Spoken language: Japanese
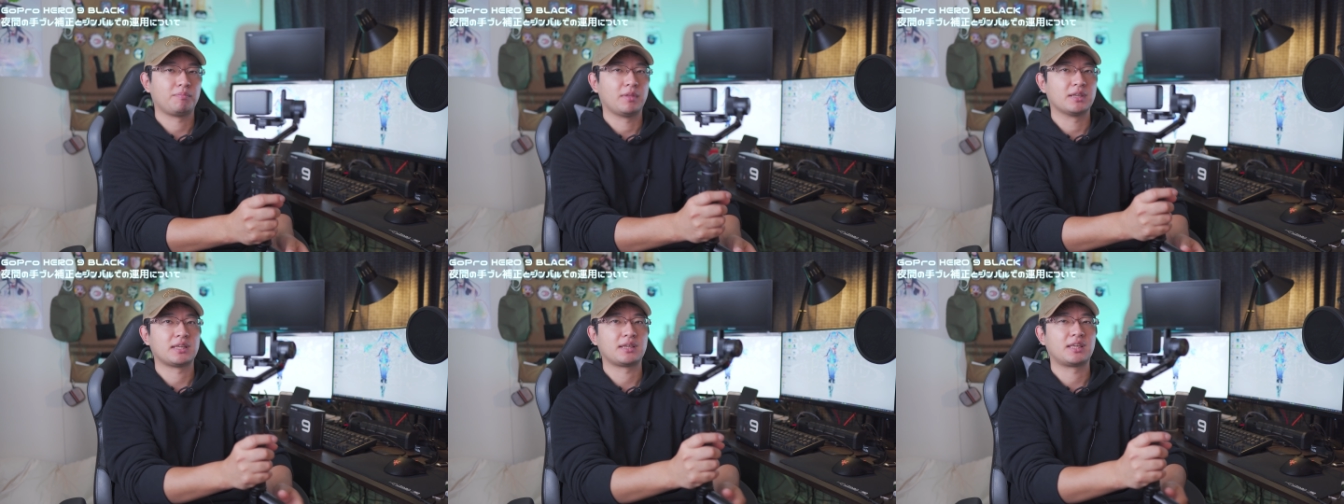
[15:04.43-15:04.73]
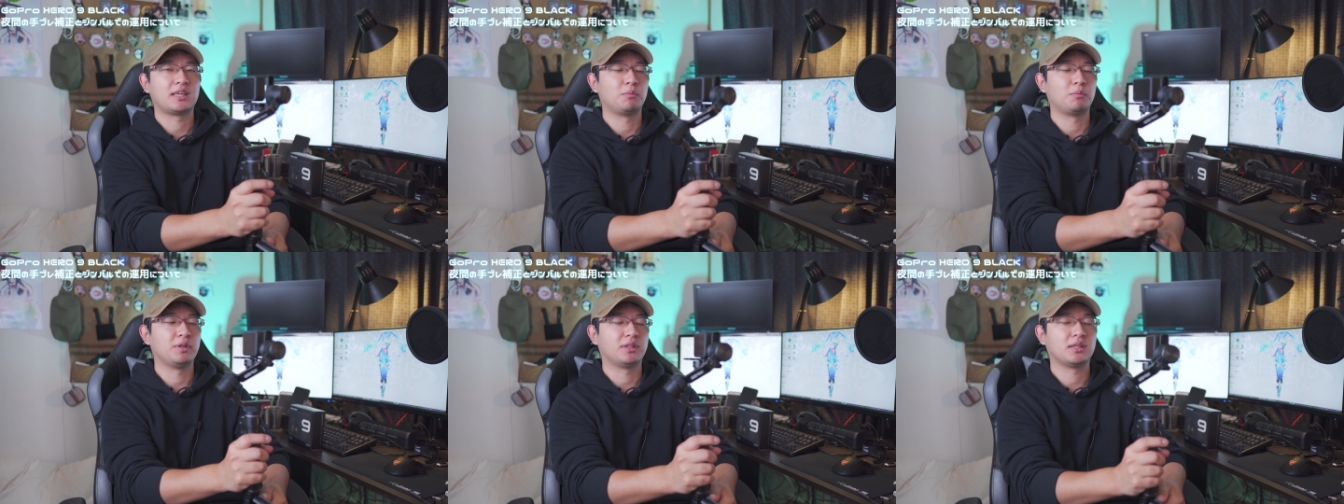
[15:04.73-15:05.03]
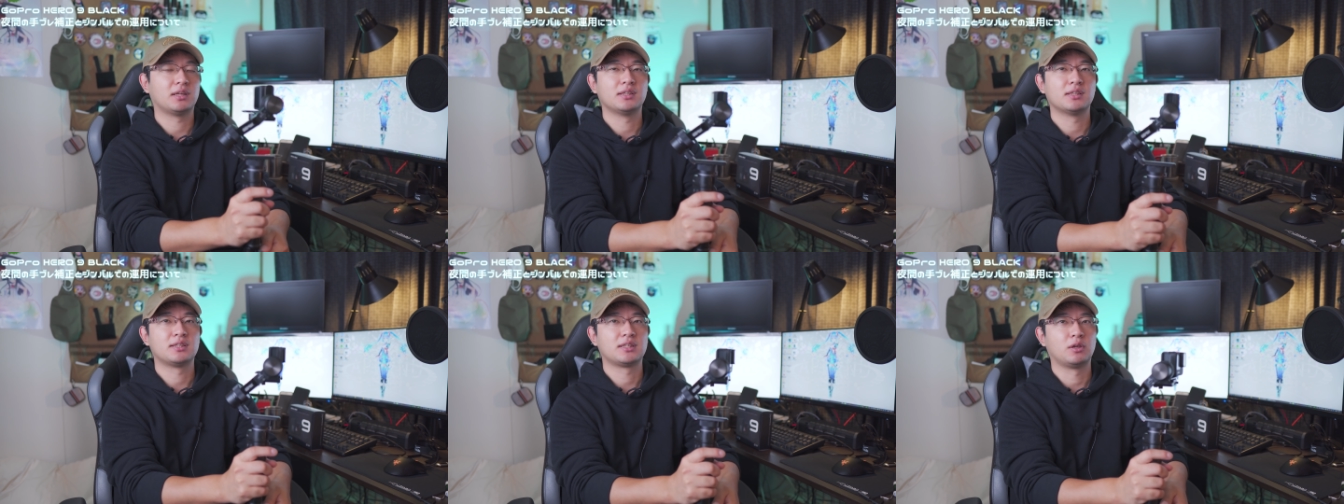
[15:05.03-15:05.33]
さっきも言っ
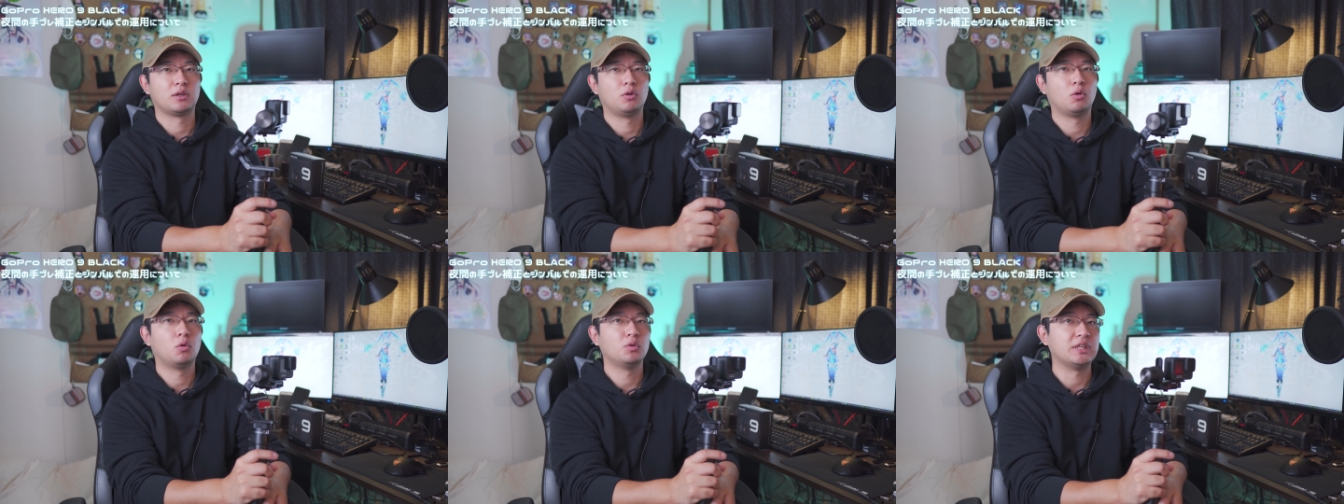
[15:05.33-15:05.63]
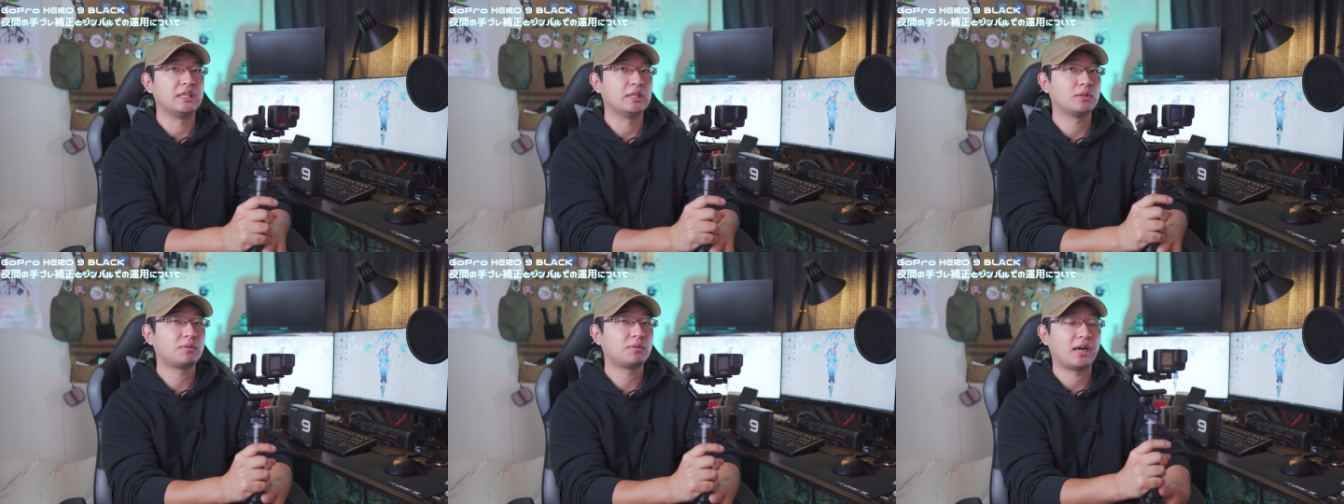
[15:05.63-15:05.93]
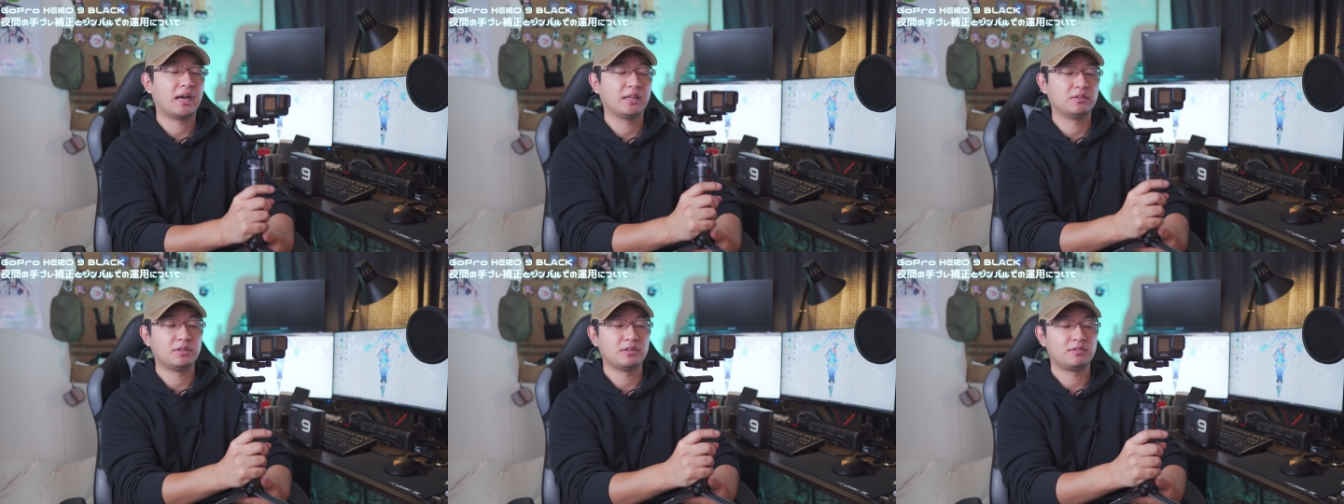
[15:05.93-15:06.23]
たんですけど、浪人とか
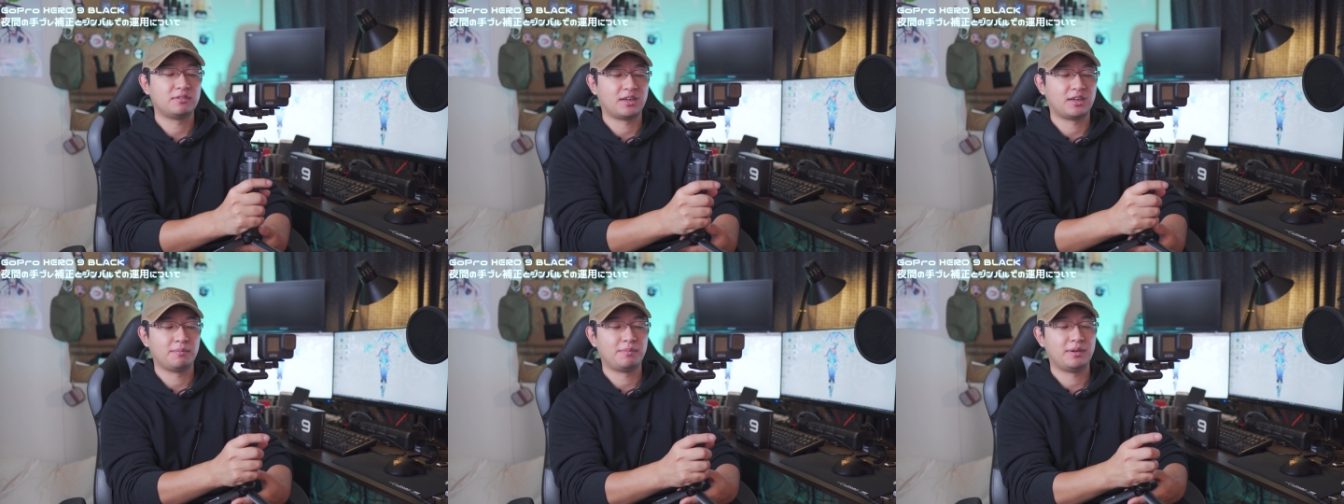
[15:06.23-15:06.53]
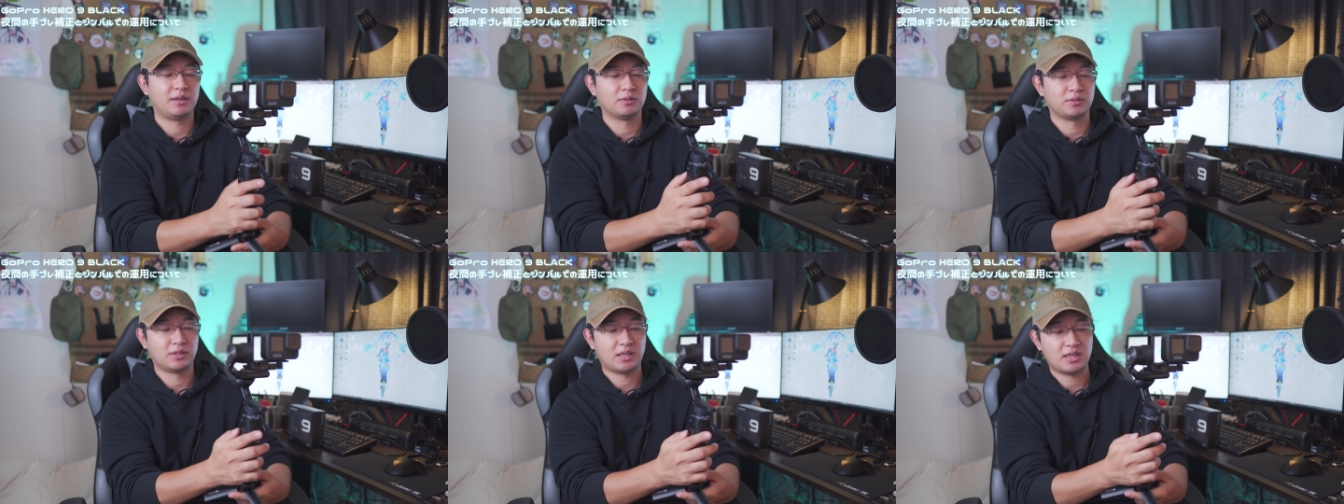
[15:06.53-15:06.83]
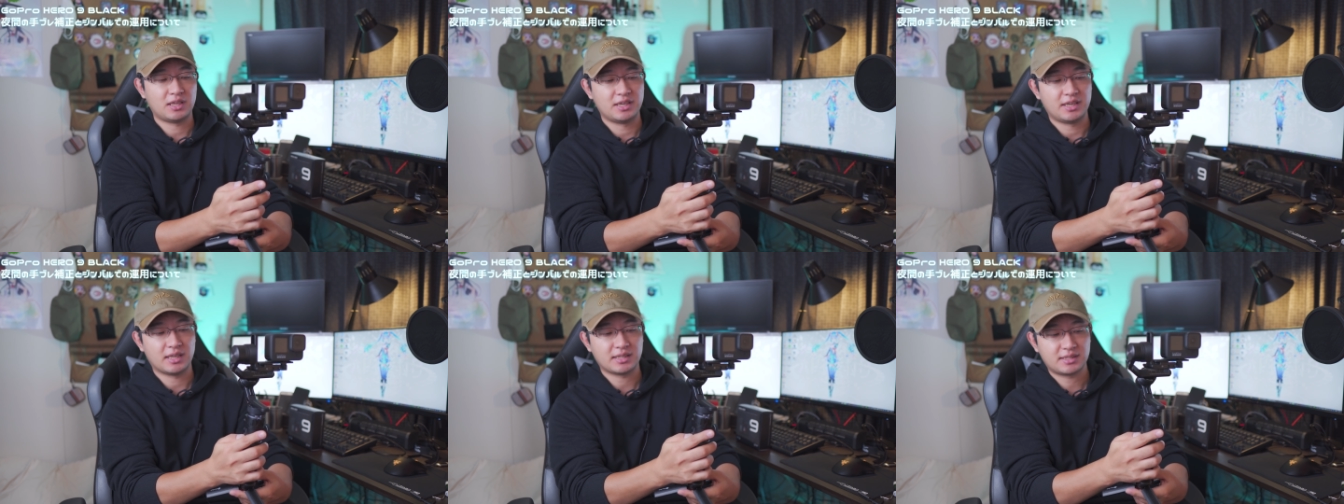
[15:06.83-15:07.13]
ああいうのに比べるとね、
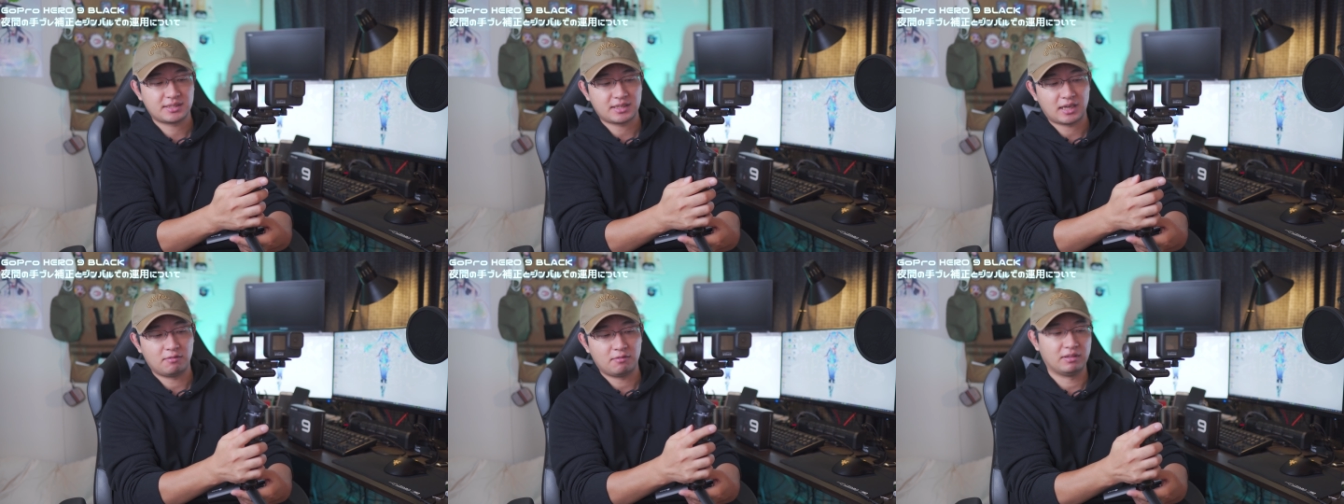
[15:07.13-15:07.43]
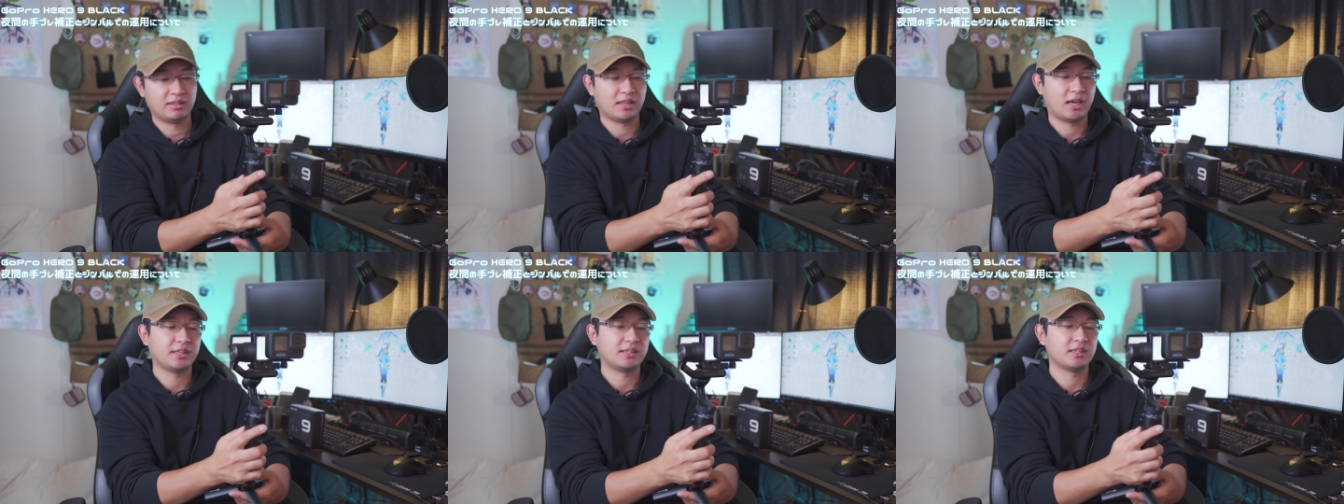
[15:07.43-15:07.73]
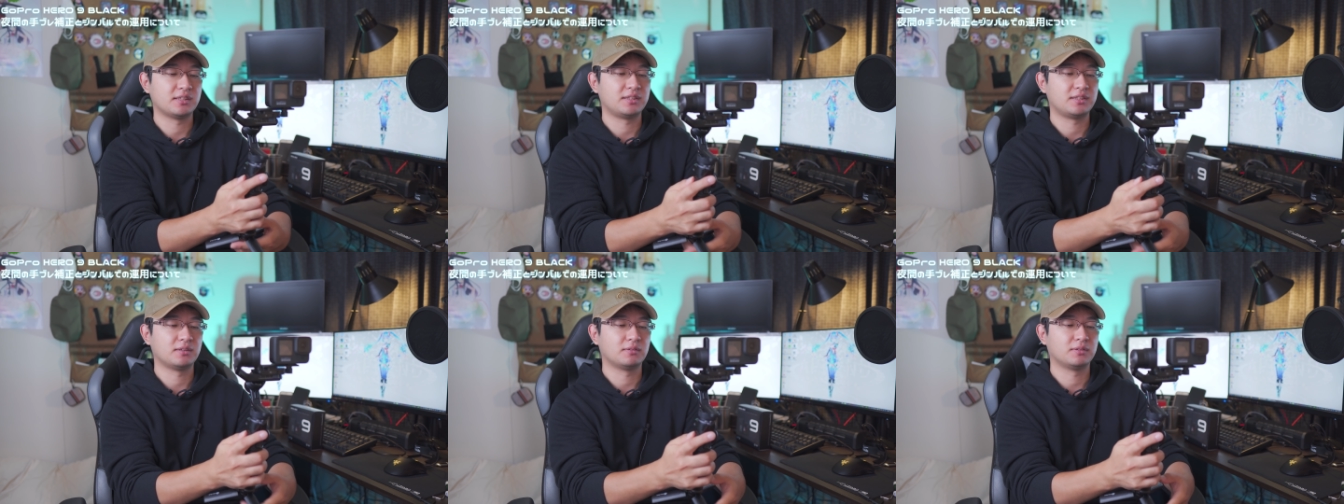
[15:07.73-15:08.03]
威圧感はない
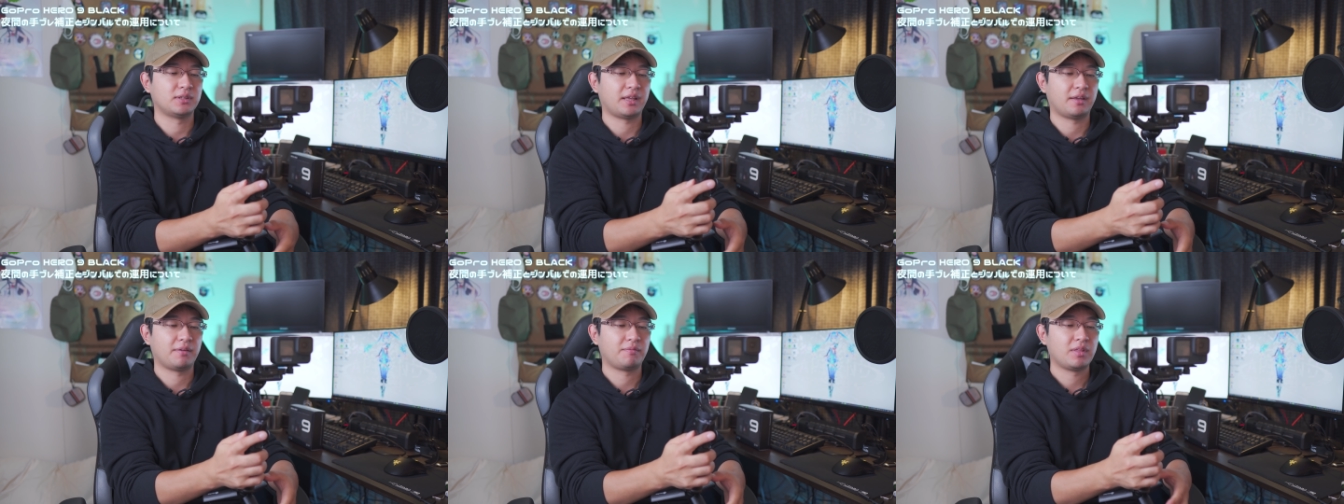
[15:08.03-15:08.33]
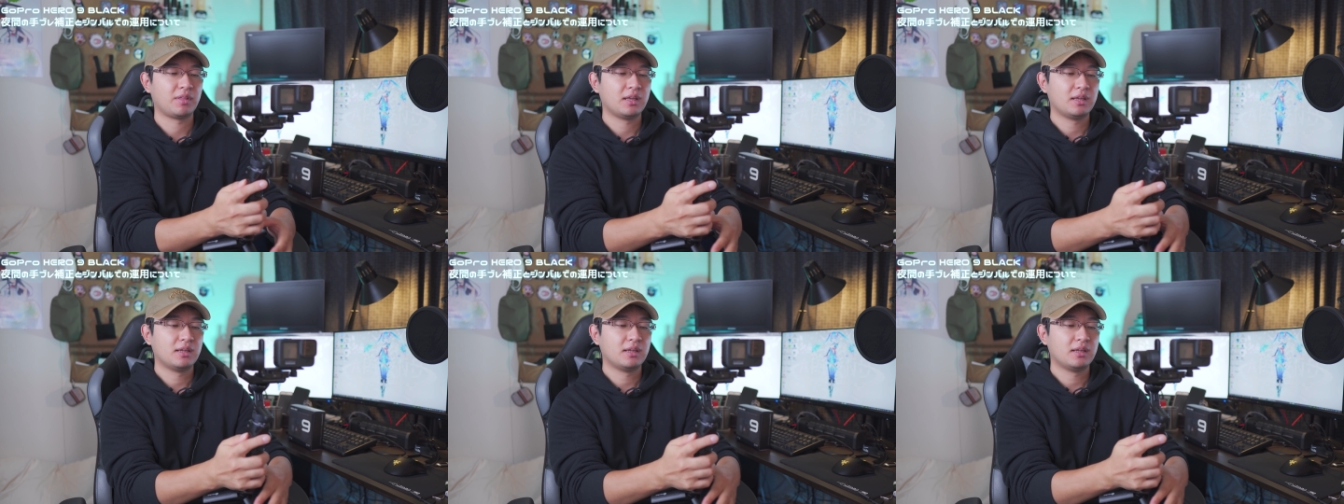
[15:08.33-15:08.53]
ですよね。